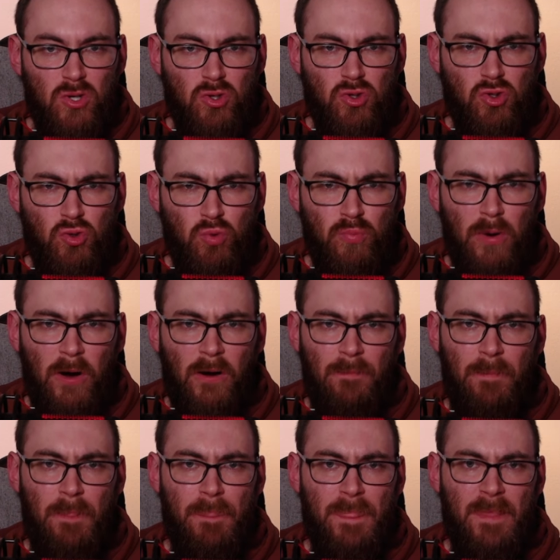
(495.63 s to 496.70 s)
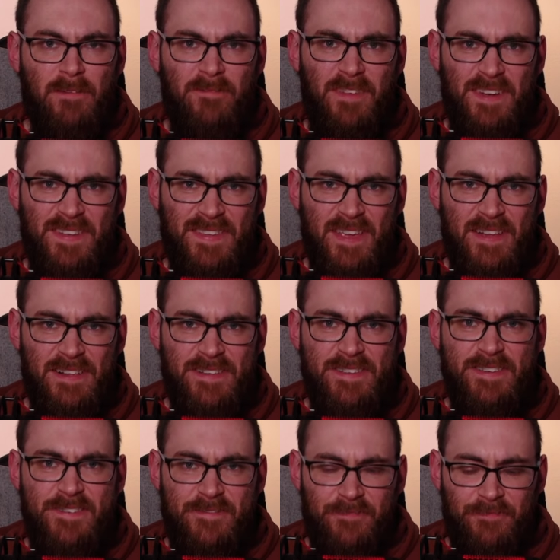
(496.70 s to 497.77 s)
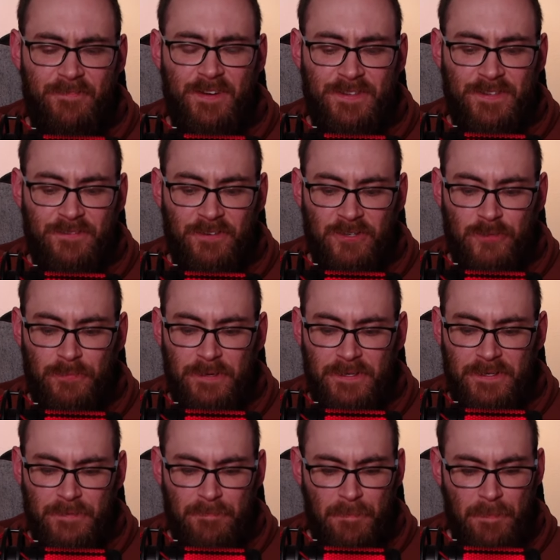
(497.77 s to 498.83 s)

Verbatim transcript: super, wenn es hält, was es verspricht.